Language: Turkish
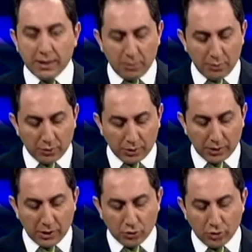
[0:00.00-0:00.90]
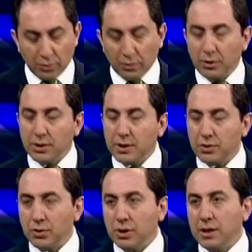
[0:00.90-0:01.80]
Tabii bu noktada Çorum'un
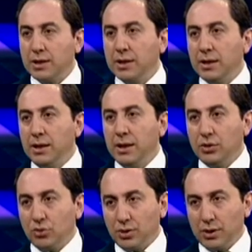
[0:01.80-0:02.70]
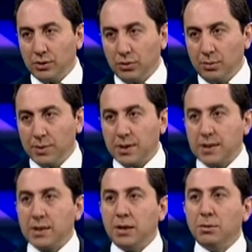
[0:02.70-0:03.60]
lokasyonu Ankara'ya çok yakın olması,
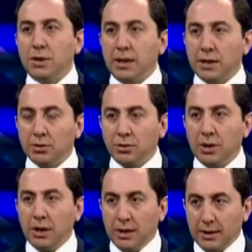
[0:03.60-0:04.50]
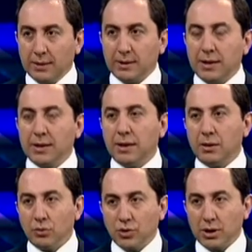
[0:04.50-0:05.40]
İstanbul'a her gün artık iki tane
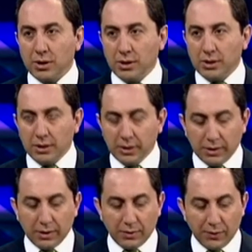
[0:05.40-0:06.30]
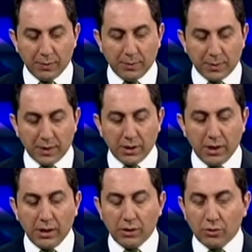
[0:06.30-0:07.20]
uçak e, firmamızın
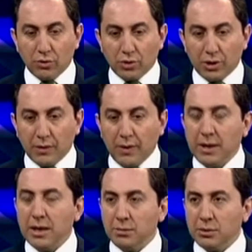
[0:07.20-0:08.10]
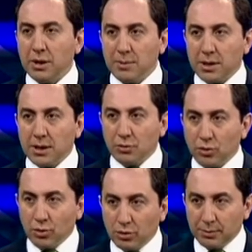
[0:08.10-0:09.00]
uçuşları var. Ya bunlar bizi tabii
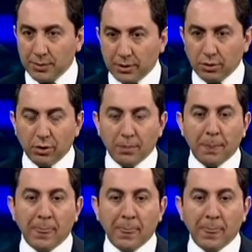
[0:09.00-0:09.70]
çok olumlu etkiliyor.